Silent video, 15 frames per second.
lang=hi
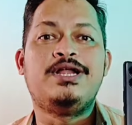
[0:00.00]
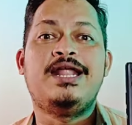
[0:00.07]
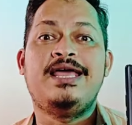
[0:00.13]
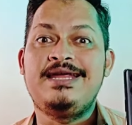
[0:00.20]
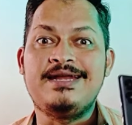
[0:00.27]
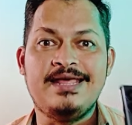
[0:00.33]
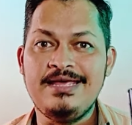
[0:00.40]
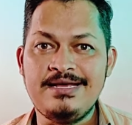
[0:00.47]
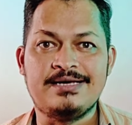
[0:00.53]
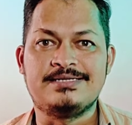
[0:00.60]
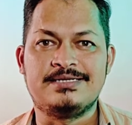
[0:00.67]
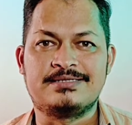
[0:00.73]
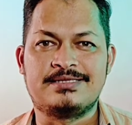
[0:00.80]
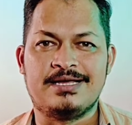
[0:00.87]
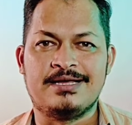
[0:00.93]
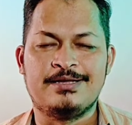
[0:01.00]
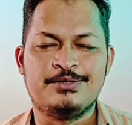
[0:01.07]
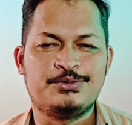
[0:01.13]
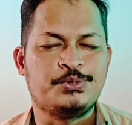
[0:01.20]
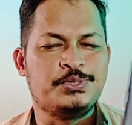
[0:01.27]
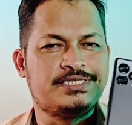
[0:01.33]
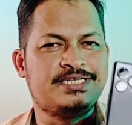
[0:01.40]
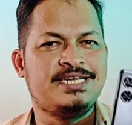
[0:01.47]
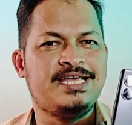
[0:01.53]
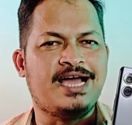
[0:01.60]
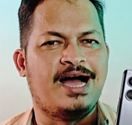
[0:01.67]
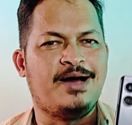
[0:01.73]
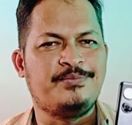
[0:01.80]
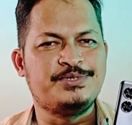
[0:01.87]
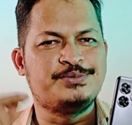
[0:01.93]
ऑनलाइन नहीं कर सकता तो
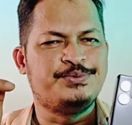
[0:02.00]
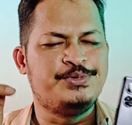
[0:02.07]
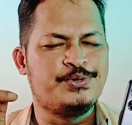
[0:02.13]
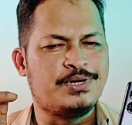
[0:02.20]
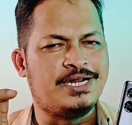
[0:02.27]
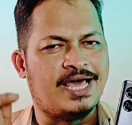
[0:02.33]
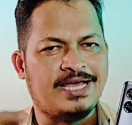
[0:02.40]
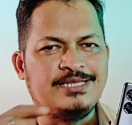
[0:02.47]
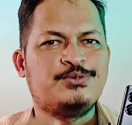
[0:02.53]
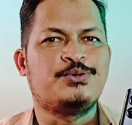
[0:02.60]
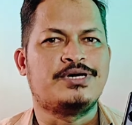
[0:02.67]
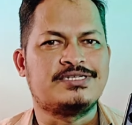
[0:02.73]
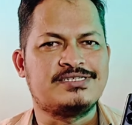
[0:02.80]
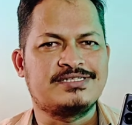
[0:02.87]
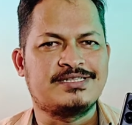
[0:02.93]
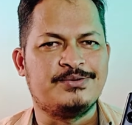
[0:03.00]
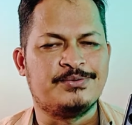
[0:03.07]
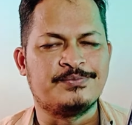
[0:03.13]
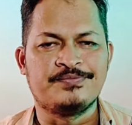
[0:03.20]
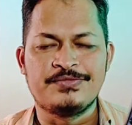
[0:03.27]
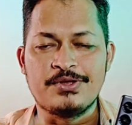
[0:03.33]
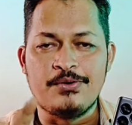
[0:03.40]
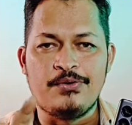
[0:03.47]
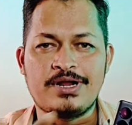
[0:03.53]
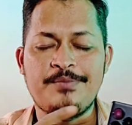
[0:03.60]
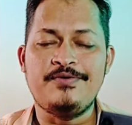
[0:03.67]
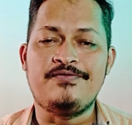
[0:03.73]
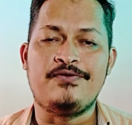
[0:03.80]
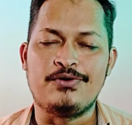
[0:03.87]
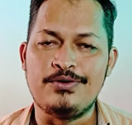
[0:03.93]
इसलिए आप इस वीडियो को लाइक तो कर सकते हो
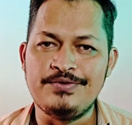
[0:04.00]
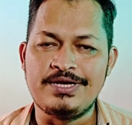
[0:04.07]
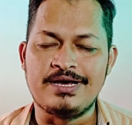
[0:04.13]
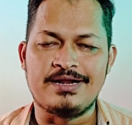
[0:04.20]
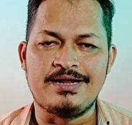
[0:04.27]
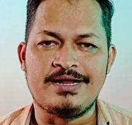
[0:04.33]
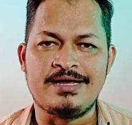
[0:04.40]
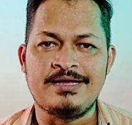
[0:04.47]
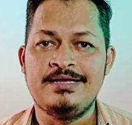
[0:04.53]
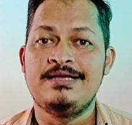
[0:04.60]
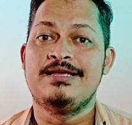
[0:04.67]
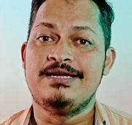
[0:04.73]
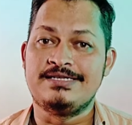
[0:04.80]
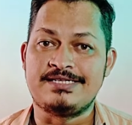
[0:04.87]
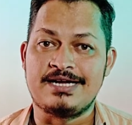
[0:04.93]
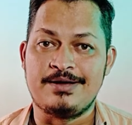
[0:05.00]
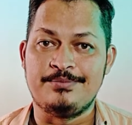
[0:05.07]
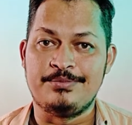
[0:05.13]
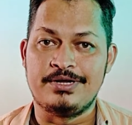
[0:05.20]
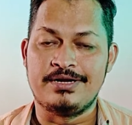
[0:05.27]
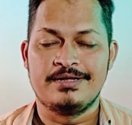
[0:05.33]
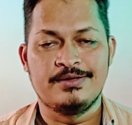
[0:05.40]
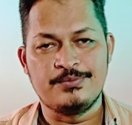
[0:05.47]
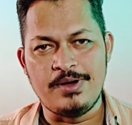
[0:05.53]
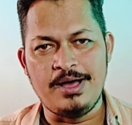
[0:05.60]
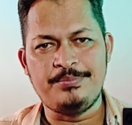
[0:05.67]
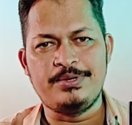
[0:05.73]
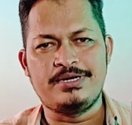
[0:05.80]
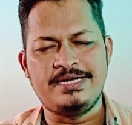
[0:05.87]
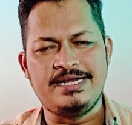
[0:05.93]
और हमें फॉलो भी कर लेना इंस्टाग्राम पर
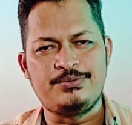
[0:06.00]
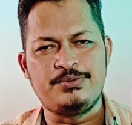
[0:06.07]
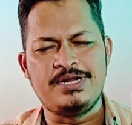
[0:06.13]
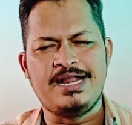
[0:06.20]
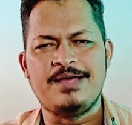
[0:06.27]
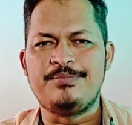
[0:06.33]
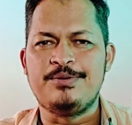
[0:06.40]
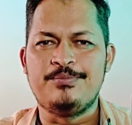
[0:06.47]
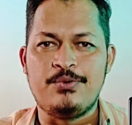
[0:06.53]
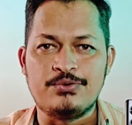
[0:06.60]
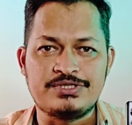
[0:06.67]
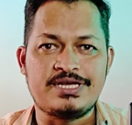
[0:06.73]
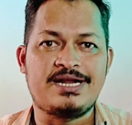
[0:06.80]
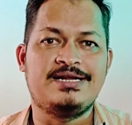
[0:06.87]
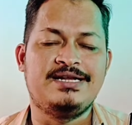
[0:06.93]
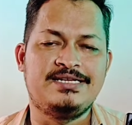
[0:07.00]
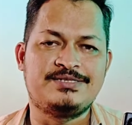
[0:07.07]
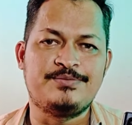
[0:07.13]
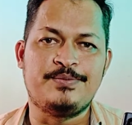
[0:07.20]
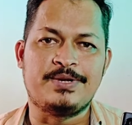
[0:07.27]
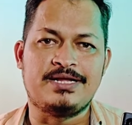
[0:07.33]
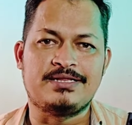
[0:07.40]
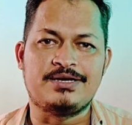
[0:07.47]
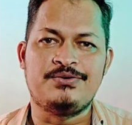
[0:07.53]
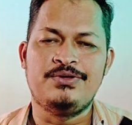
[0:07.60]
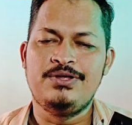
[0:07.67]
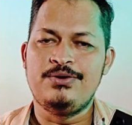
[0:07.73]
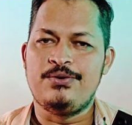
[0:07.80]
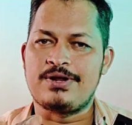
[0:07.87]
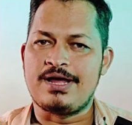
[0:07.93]
वहां पर डे टू डे लाइफ में बहुत सारे रील्स में बनाता
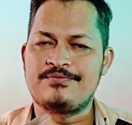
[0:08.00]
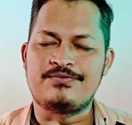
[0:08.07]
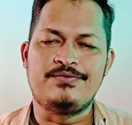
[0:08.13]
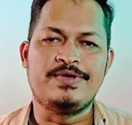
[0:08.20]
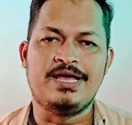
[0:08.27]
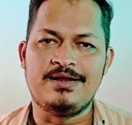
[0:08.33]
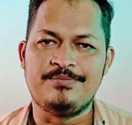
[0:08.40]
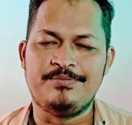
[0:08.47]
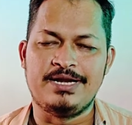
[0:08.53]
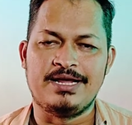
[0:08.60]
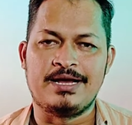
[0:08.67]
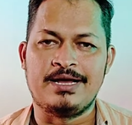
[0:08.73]
हूँ और आपको भी हेल्प